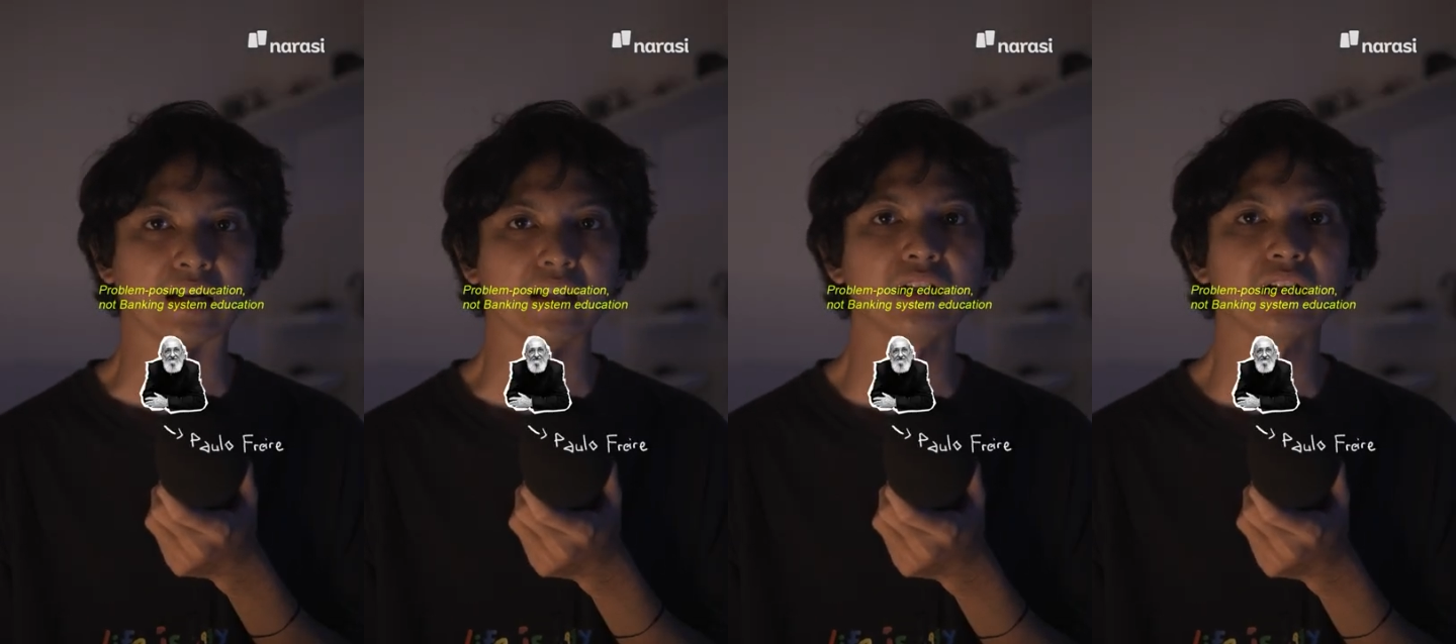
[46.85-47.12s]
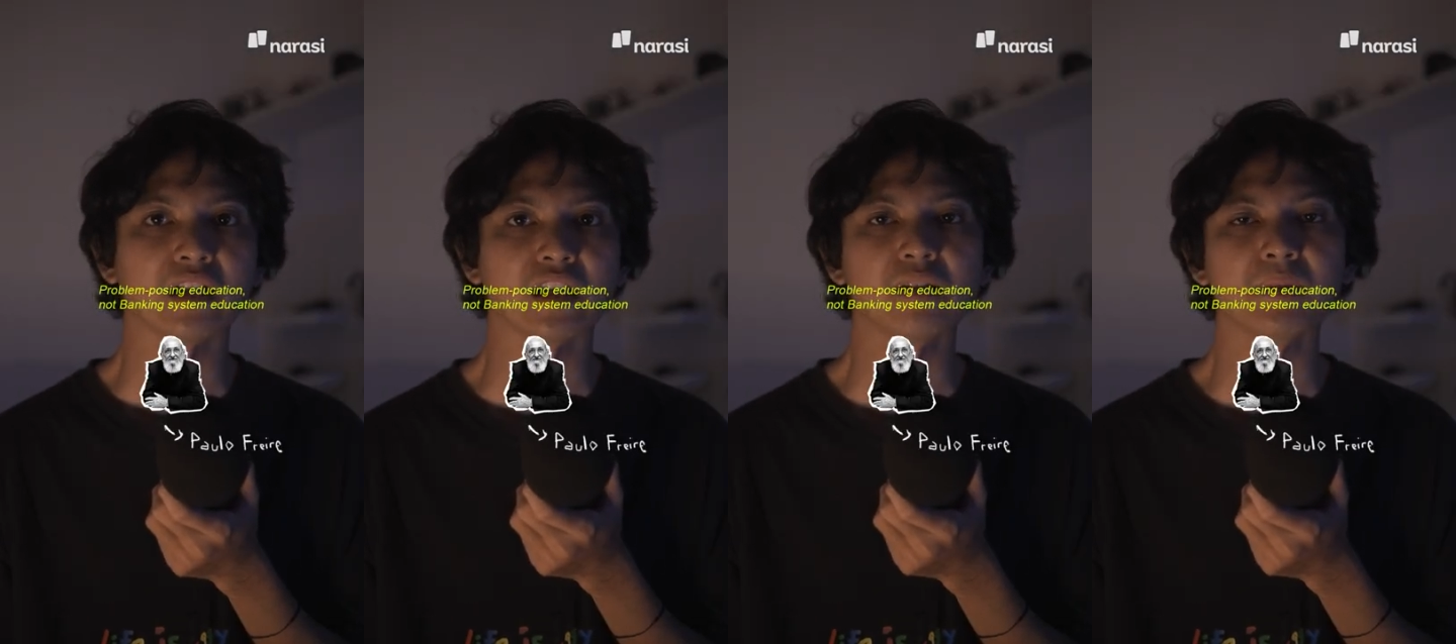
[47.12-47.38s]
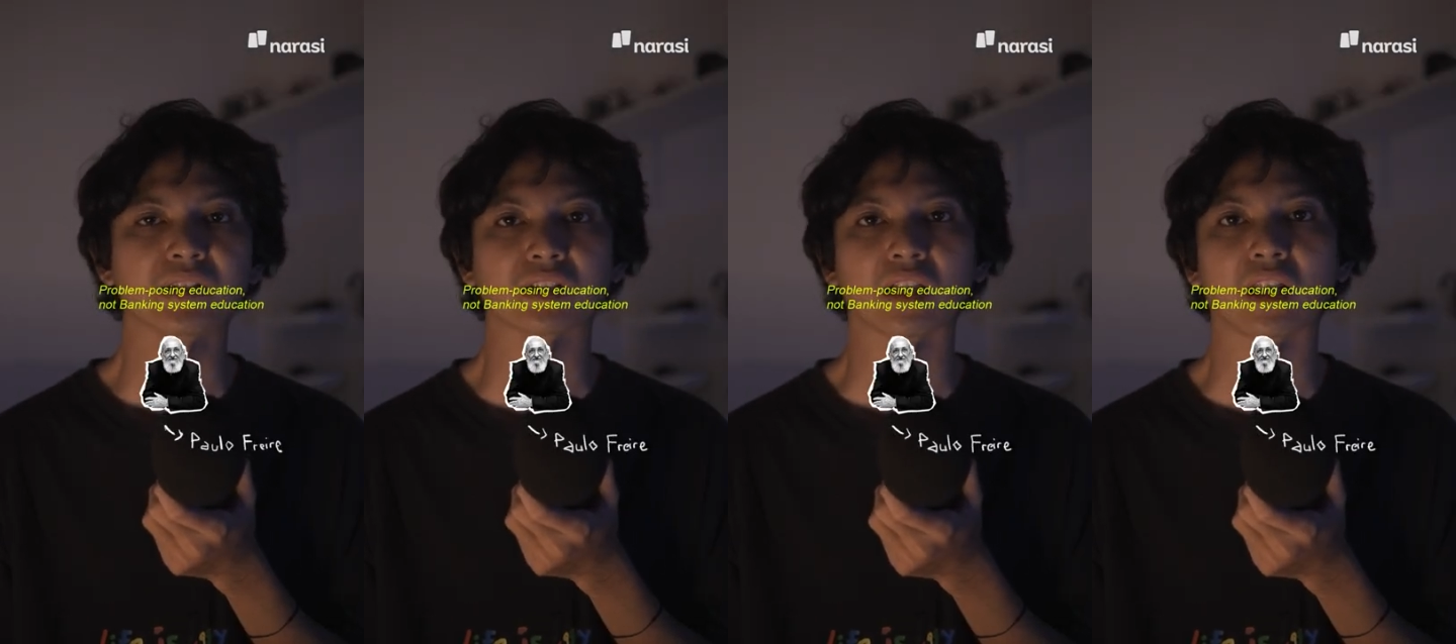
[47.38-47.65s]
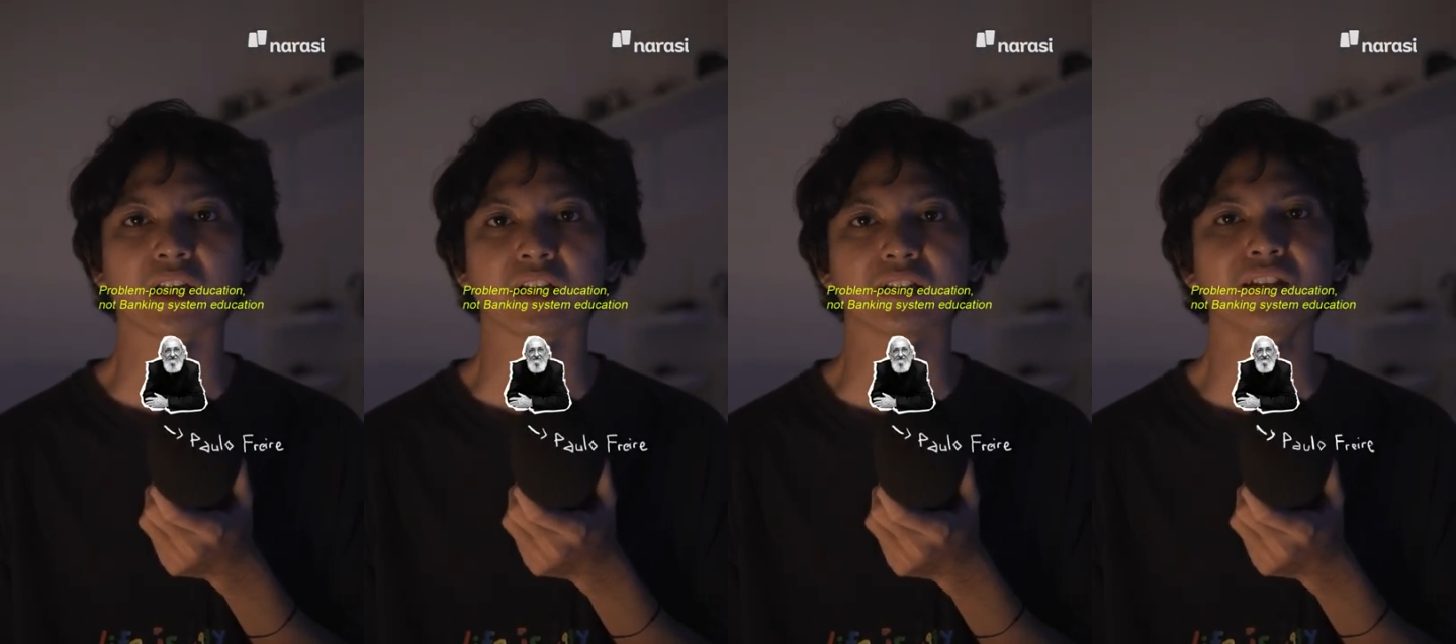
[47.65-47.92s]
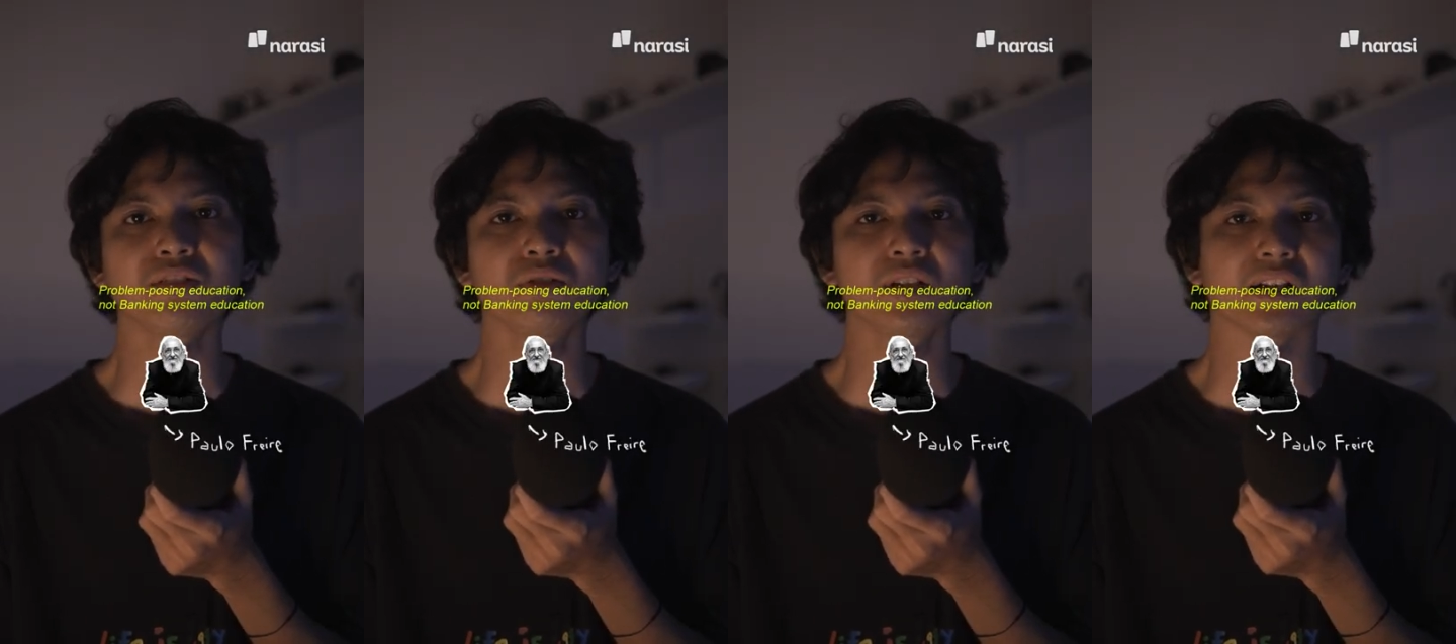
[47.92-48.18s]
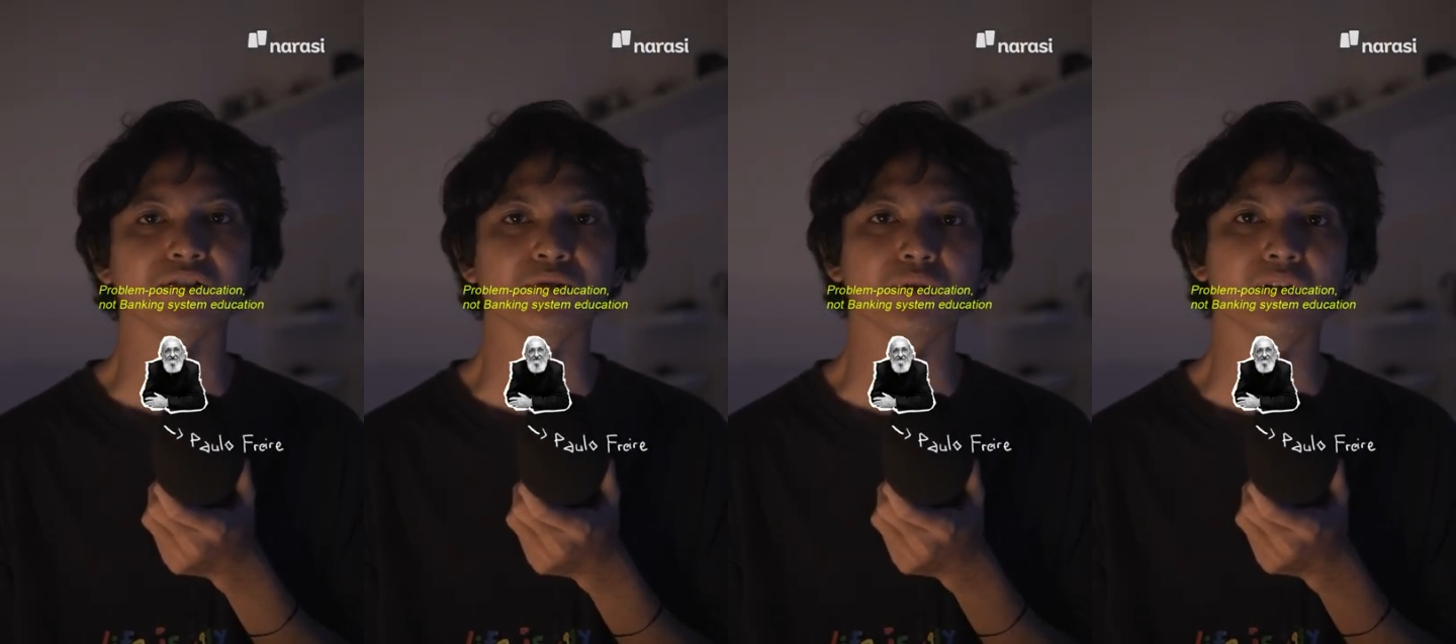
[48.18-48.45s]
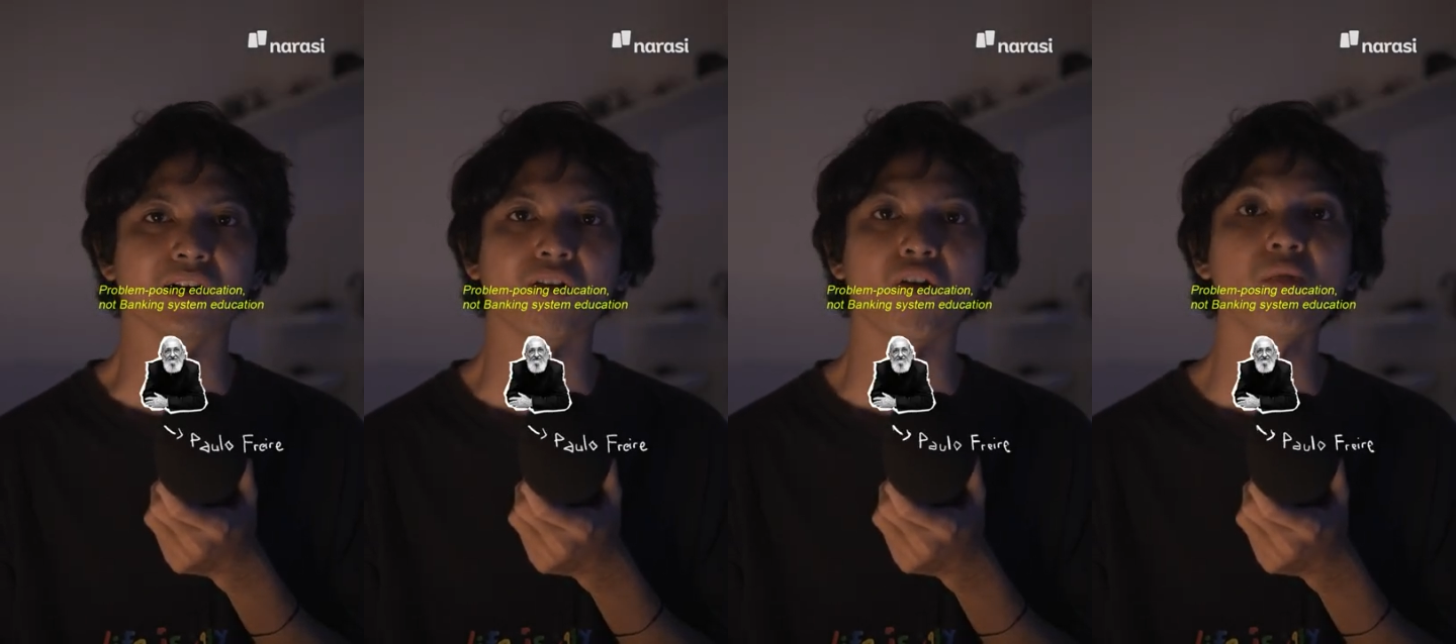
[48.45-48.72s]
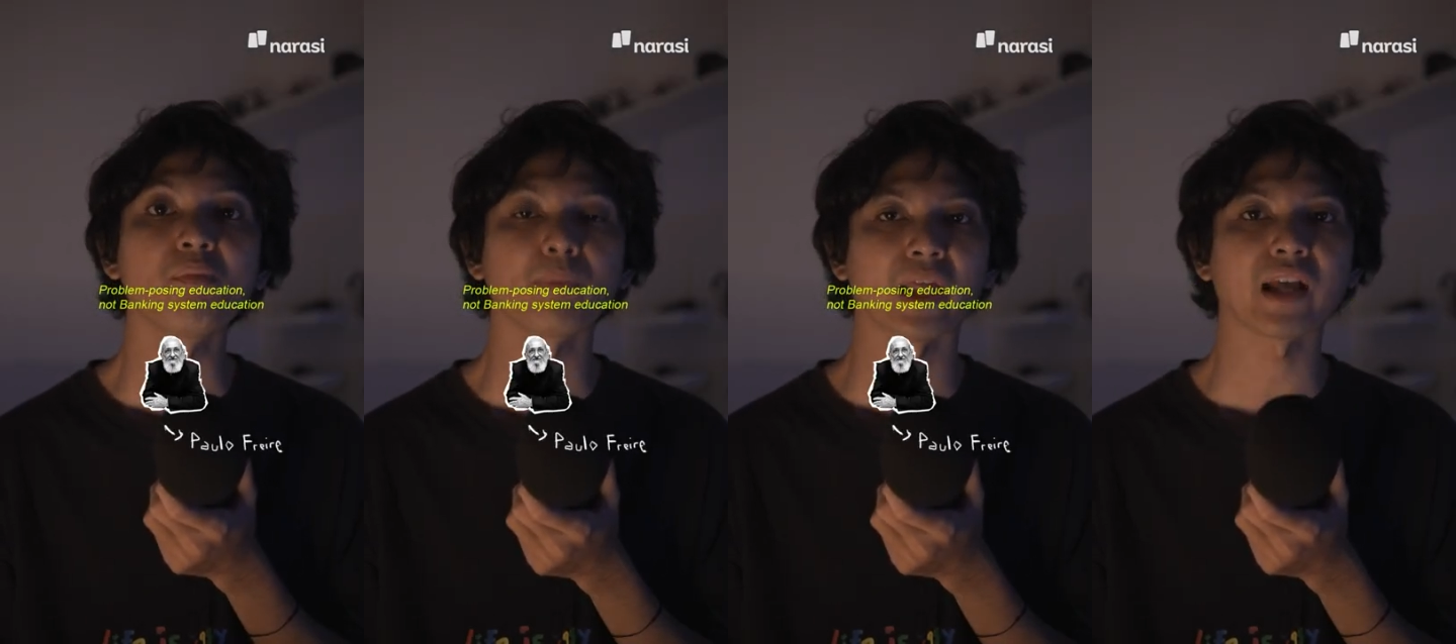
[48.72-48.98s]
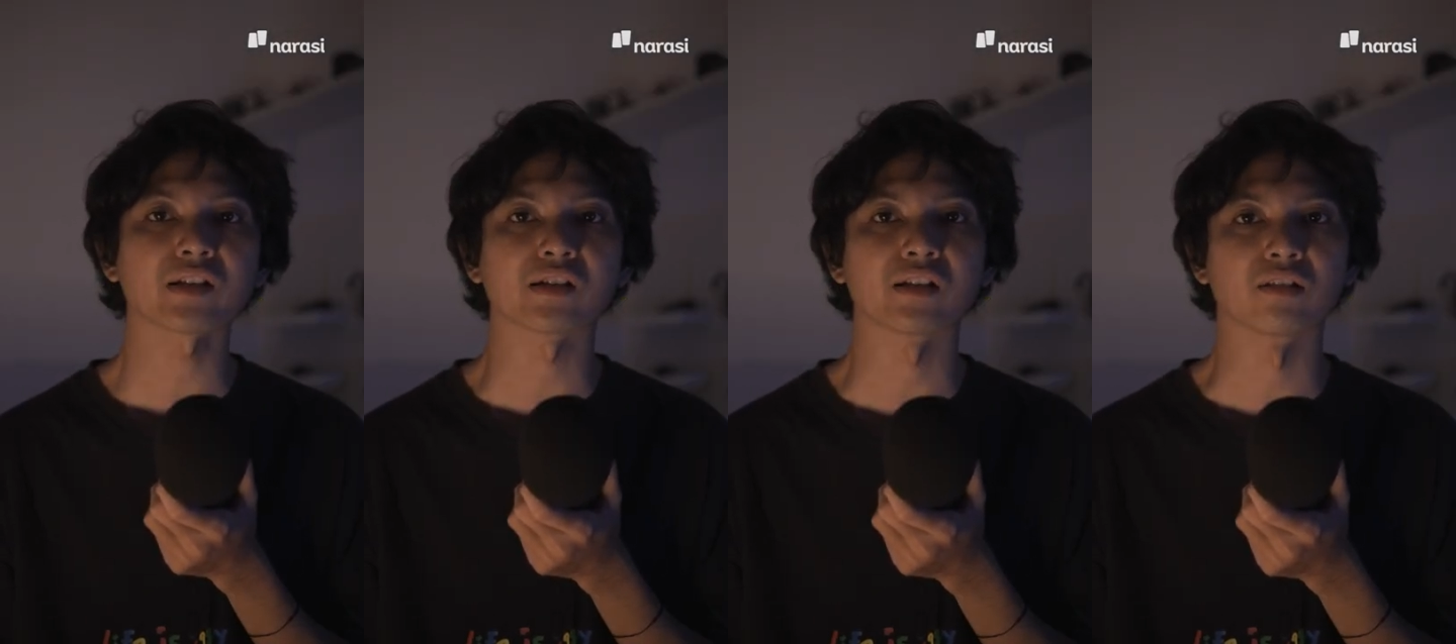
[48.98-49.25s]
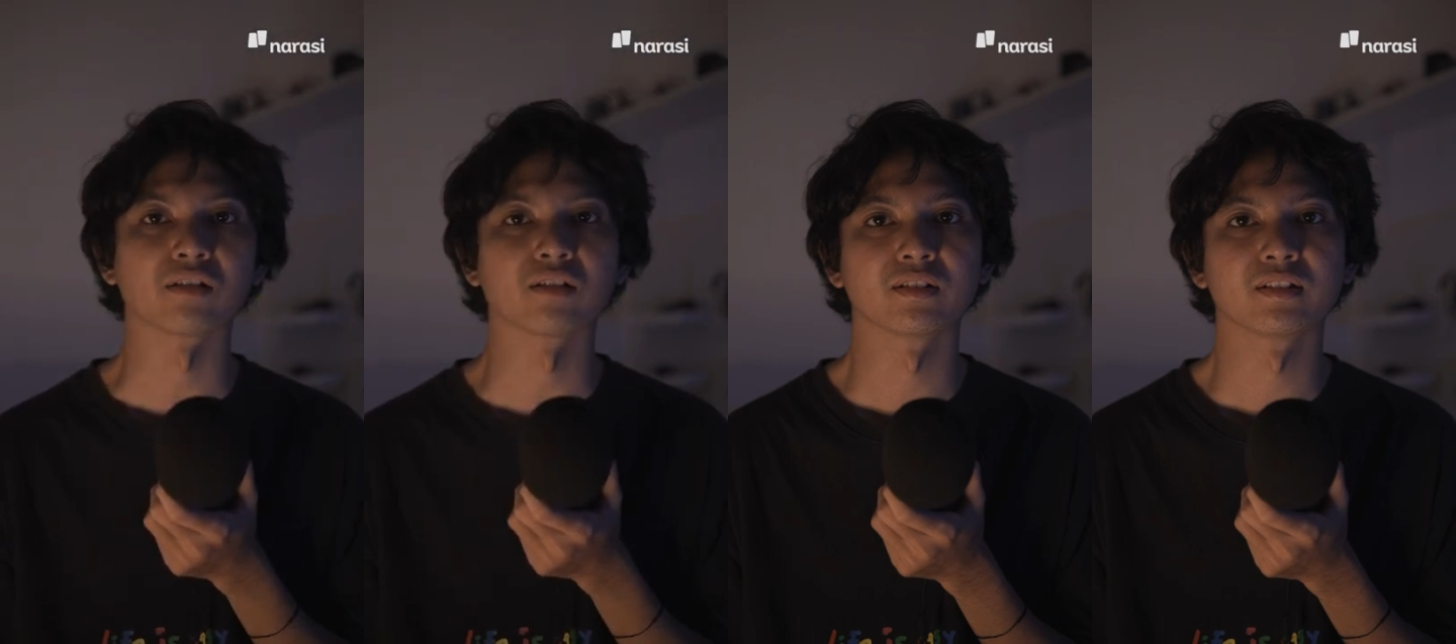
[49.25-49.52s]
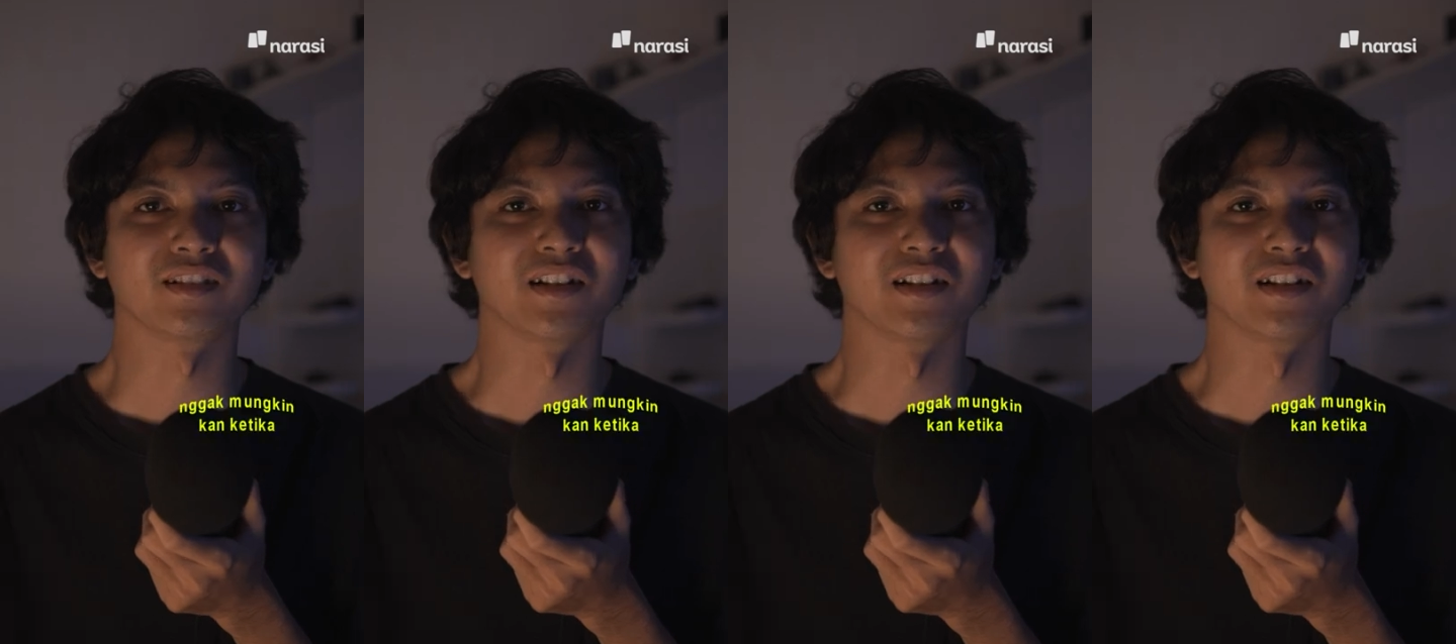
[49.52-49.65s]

real karena masalah kita tuh ya juga kompleks gitu.